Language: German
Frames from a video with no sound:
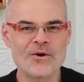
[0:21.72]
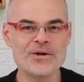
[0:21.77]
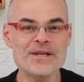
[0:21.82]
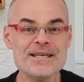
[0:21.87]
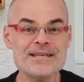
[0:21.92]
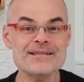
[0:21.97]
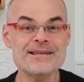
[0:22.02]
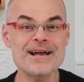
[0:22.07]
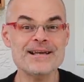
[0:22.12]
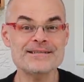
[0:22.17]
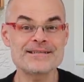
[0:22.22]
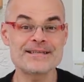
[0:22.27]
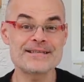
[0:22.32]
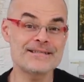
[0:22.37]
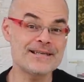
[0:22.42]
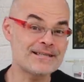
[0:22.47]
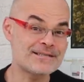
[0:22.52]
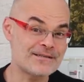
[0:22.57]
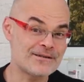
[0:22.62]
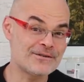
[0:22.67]
Und ich dachte,
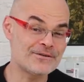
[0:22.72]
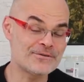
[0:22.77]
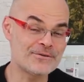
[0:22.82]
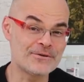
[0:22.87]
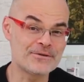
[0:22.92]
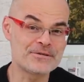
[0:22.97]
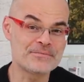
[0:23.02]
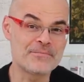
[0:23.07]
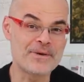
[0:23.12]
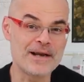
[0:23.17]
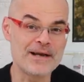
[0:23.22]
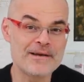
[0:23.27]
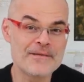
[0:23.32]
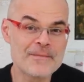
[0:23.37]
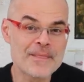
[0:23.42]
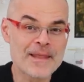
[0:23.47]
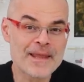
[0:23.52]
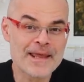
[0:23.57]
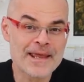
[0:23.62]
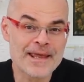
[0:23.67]
ich erzähle euch heute mal,
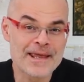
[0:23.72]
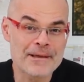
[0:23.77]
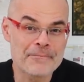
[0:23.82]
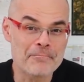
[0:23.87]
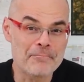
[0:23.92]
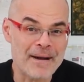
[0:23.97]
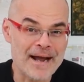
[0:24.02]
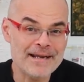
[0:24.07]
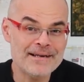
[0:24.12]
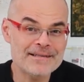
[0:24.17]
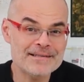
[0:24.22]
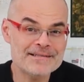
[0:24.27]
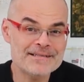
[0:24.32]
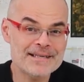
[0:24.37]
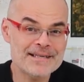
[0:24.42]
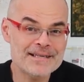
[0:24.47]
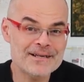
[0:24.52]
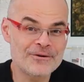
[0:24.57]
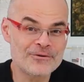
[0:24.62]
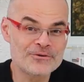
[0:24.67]
meine
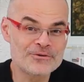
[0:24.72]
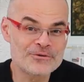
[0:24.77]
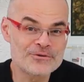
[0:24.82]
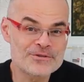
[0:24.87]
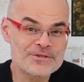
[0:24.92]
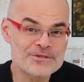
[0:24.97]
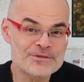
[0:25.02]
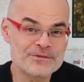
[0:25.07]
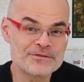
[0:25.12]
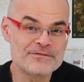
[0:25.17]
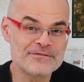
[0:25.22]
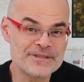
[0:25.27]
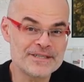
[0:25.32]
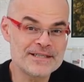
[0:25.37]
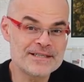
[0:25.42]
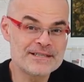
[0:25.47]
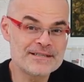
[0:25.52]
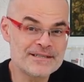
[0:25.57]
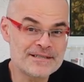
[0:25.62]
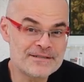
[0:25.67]
zehn Autos und
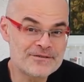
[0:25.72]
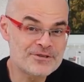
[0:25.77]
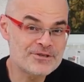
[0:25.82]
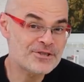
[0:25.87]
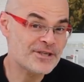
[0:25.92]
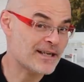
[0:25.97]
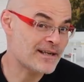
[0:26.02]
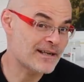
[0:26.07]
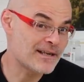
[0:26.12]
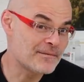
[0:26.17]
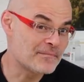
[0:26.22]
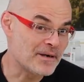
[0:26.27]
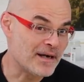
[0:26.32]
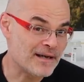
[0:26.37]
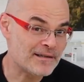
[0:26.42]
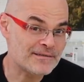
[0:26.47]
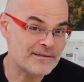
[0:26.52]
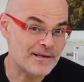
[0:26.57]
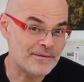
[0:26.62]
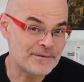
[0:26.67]
wie ich sie zur Strecke
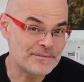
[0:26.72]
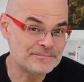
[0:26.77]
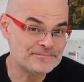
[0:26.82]
gebracht habe.